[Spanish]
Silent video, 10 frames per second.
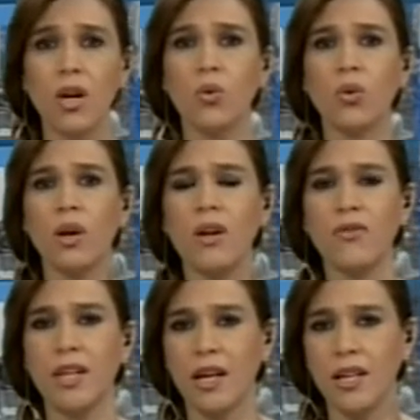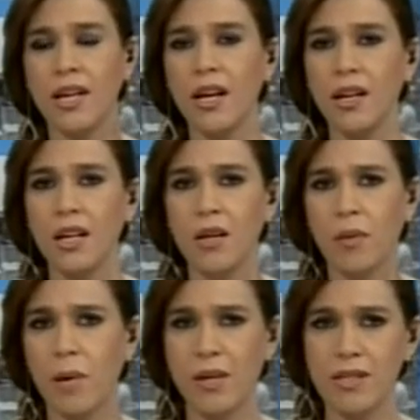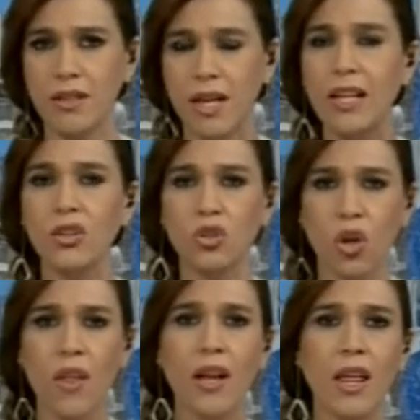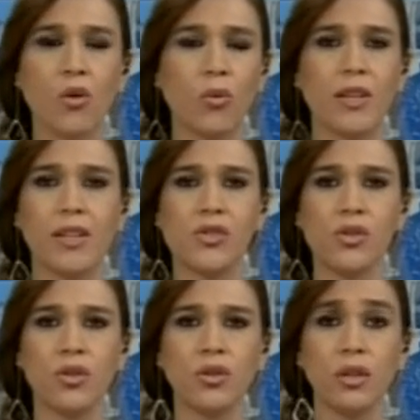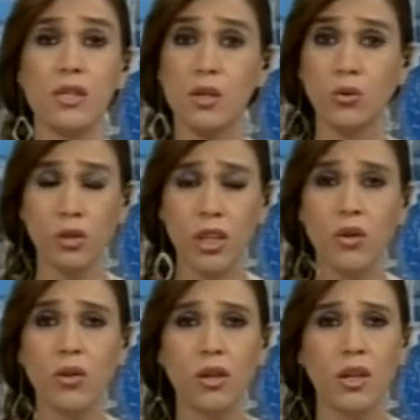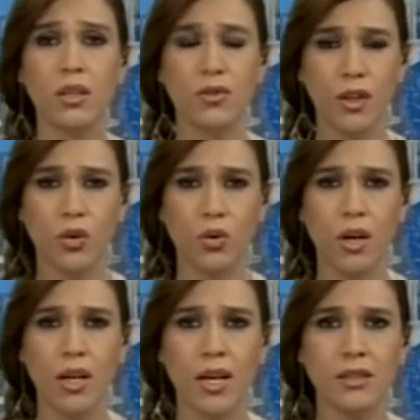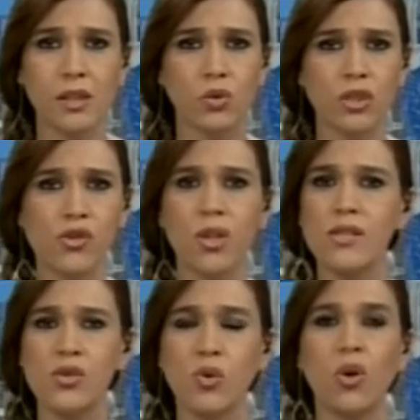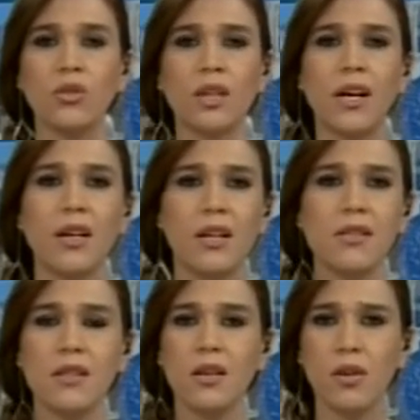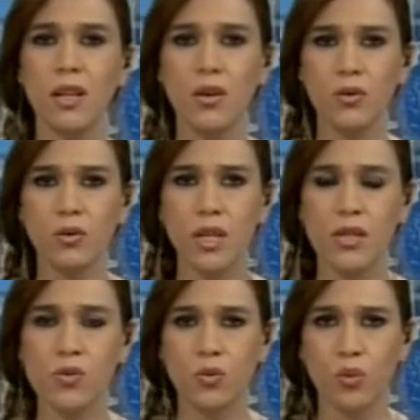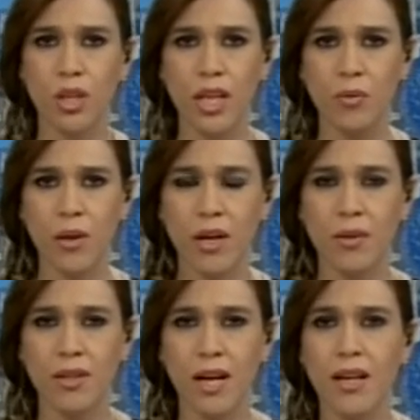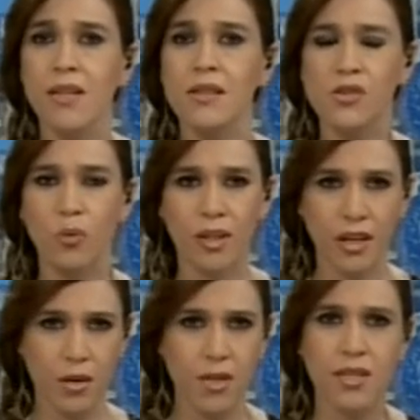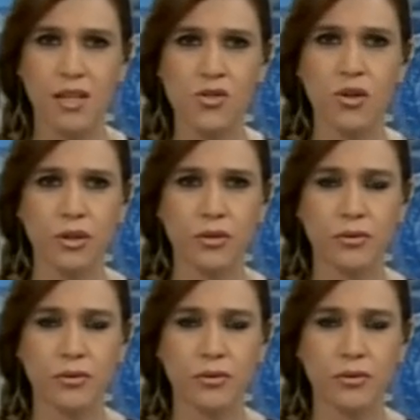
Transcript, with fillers: acudió a la Fiscalía para presentar toda la documentación que, según dijo, desvirtúan las acusaciones en su contra. Señaló que renuncia a su inmunidad parlamentaria y se somete a la investigación